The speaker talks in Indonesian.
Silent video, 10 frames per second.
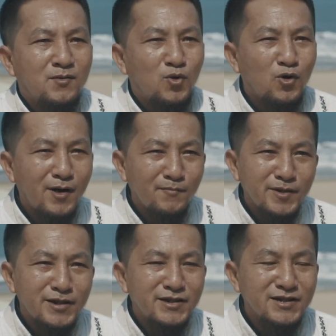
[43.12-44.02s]
program
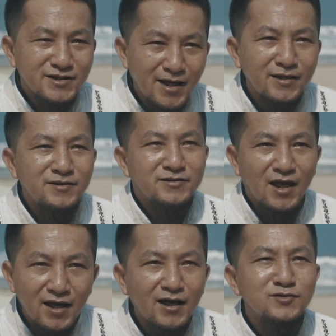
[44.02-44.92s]
ini selesai,
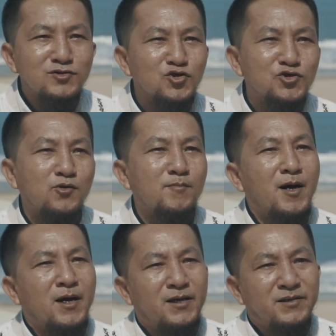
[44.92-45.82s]
saya akan terus
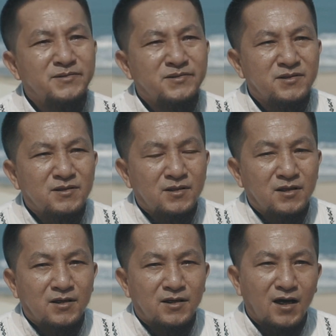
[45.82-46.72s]
coba.
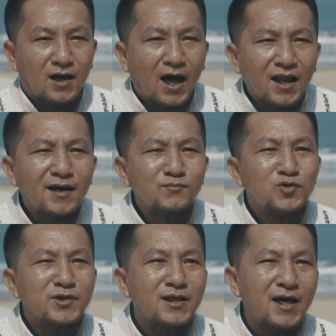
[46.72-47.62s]
Nah,
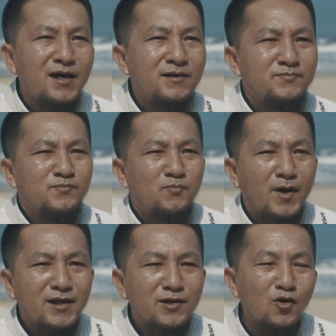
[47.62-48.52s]
Alhamdulillah,
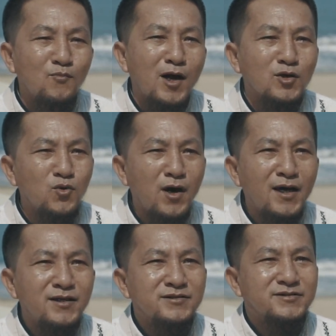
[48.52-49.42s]
pada gelombang
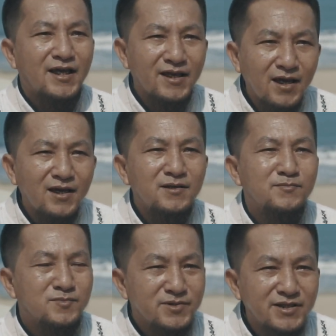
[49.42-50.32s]
2 saya
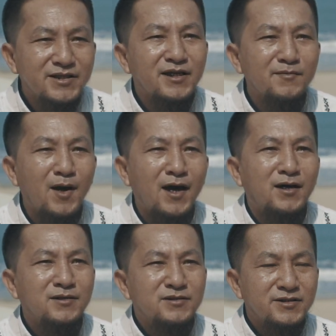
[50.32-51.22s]
diterima,
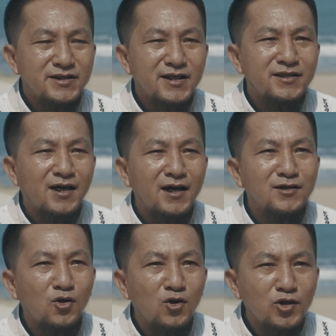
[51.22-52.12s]

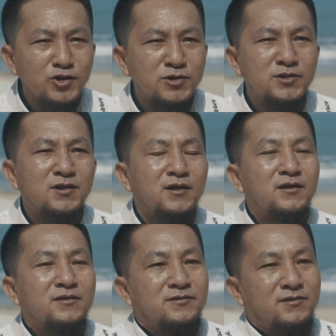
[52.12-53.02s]
dinyatakan lolos
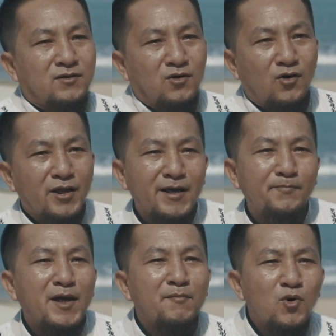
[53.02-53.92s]
oleh
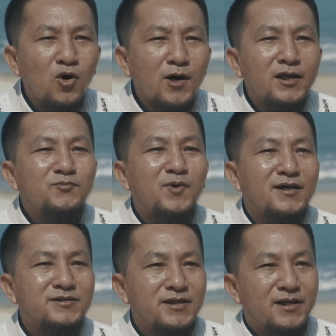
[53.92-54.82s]
PMO Kartu
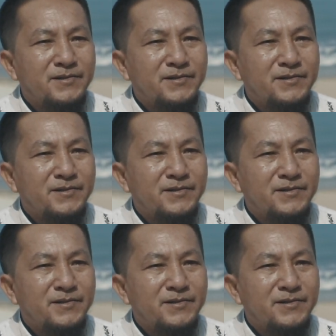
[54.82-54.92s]
Pekerja.